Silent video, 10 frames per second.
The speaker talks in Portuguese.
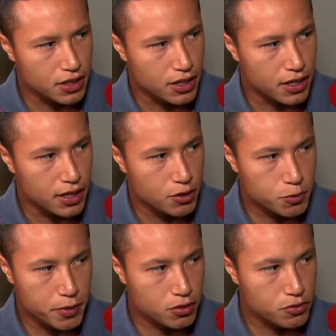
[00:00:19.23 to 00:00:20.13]
É,
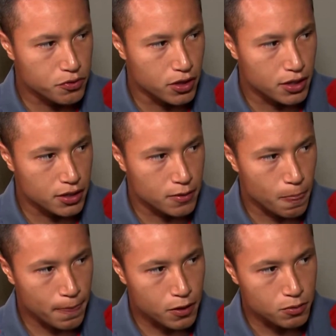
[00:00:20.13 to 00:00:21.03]
espero período fora,
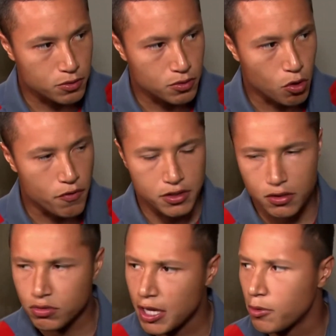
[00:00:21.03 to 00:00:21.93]
como eu conversei
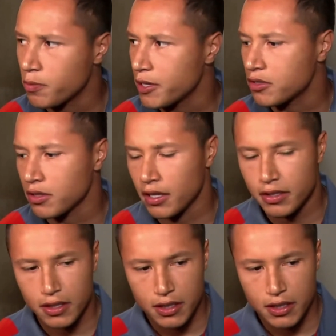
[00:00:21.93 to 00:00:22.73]
com o Sebra no particular,